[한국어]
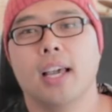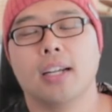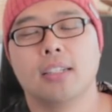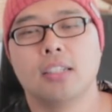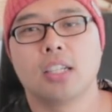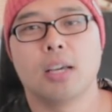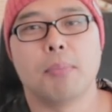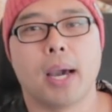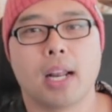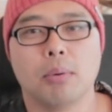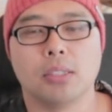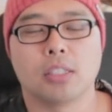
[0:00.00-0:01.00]
그렇게
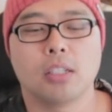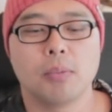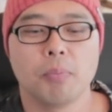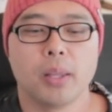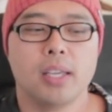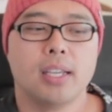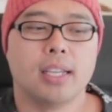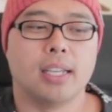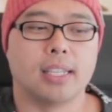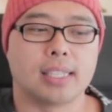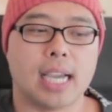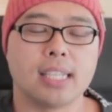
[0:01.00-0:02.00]
말하면서
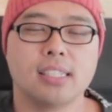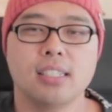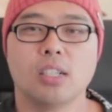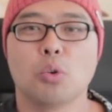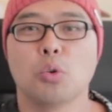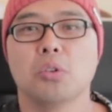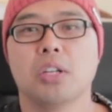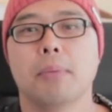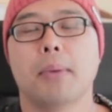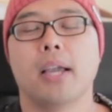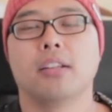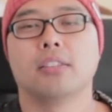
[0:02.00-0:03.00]
자신이 코로나
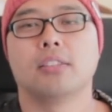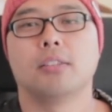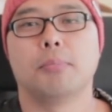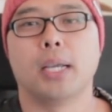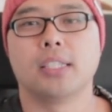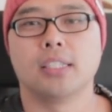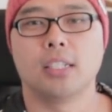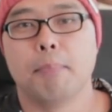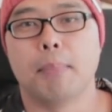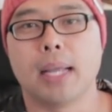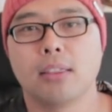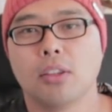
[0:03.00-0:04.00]
바이러스 백신을
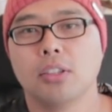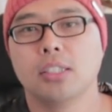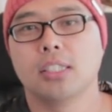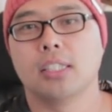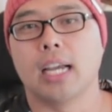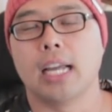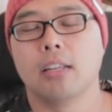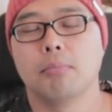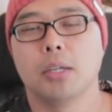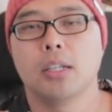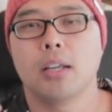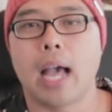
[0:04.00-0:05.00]
맞던지
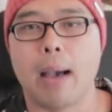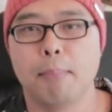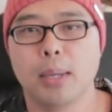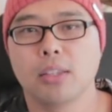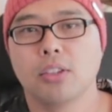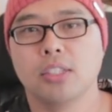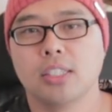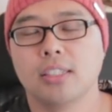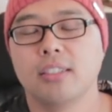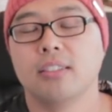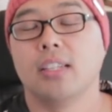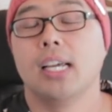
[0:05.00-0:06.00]
아니면 안
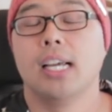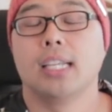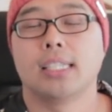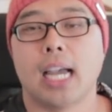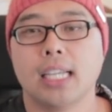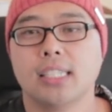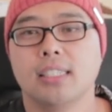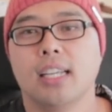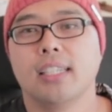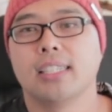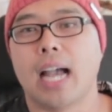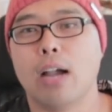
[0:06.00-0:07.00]
맞던지는
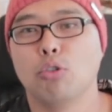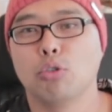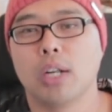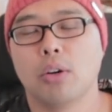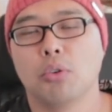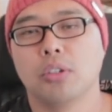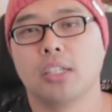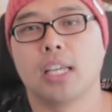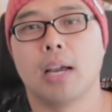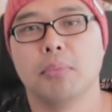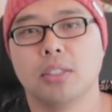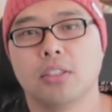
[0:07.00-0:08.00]
자신의 자유라고 그렇게
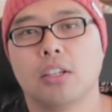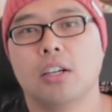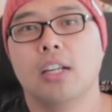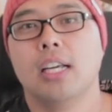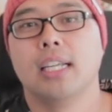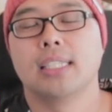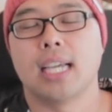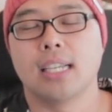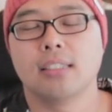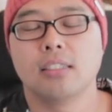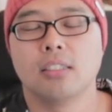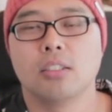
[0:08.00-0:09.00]
하면서
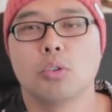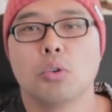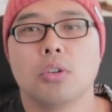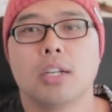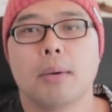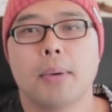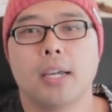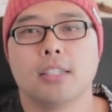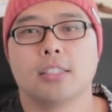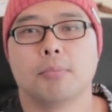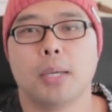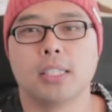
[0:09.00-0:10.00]
자신은 코로나
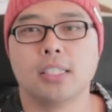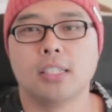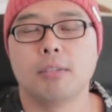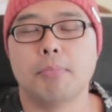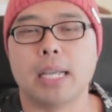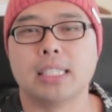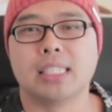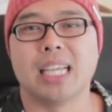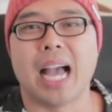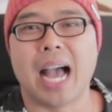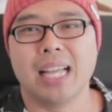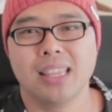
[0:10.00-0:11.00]
바이러스 백신을 맞지
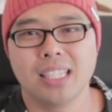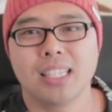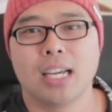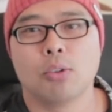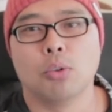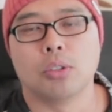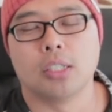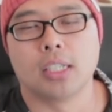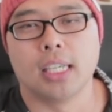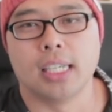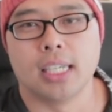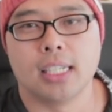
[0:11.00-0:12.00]
않는다고
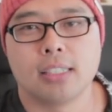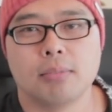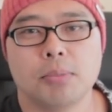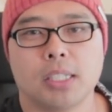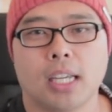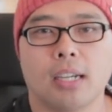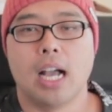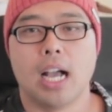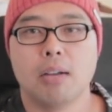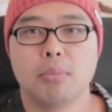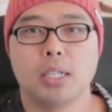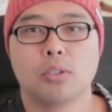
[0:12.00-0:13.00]
그렇게 얘기를 했습니다.
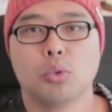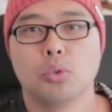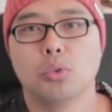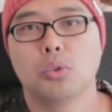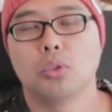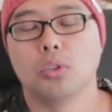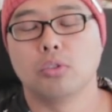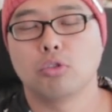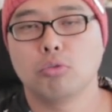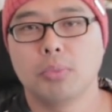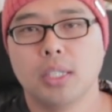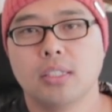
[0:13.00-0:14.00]
아마도
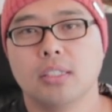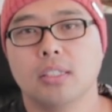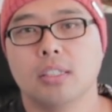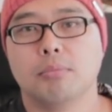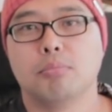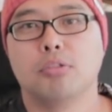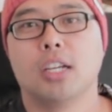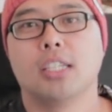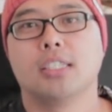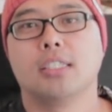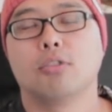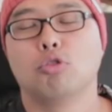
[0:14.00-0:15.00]
수많은
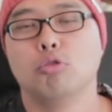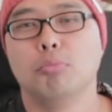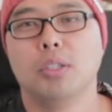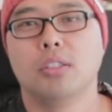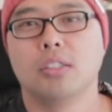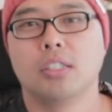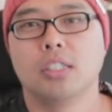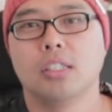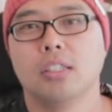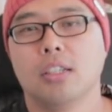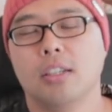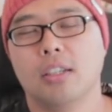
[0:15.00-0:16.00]
브라질 국민들은